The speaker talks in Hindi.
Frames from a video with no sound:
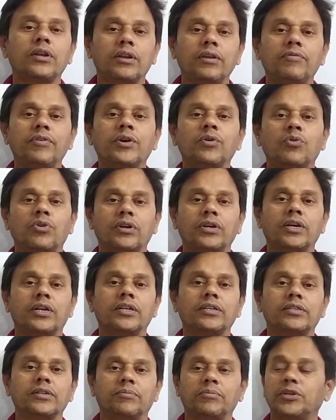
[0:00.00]
लिविंग
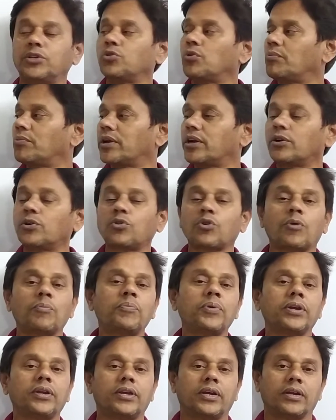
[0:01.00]
ऑर्गेनिज्म है जो हमारा
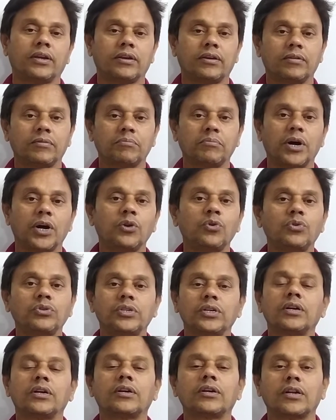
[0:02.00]
टॉपिक है
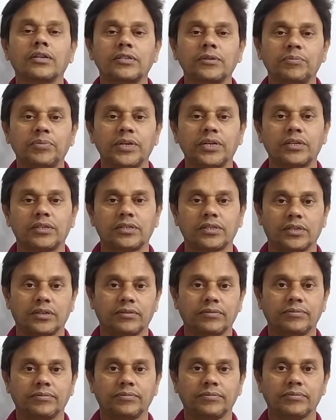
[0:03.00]
बायोलॉजिकल क्लासिफिकेशन